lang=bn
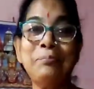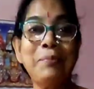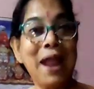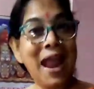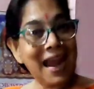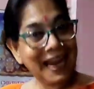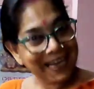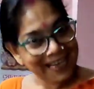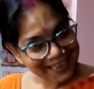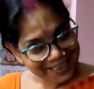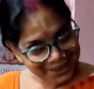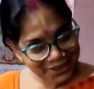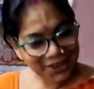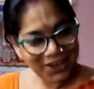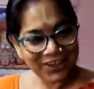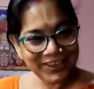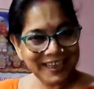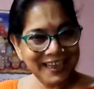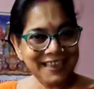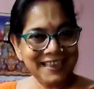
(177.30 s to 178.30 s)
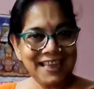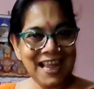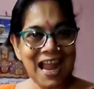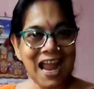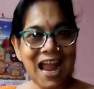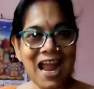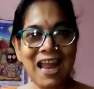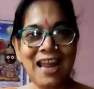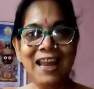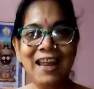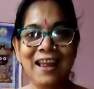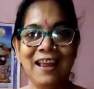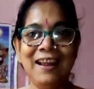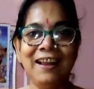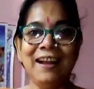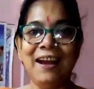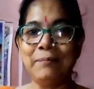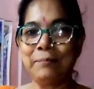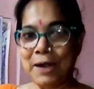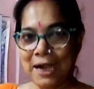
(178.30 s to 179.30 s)
ম্যাগির সঙ্গে দেয়
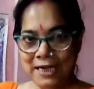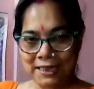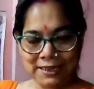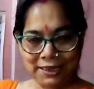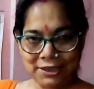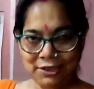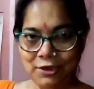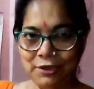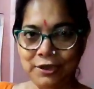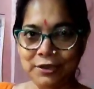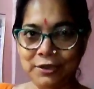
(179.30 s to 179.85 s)
বাড়িতে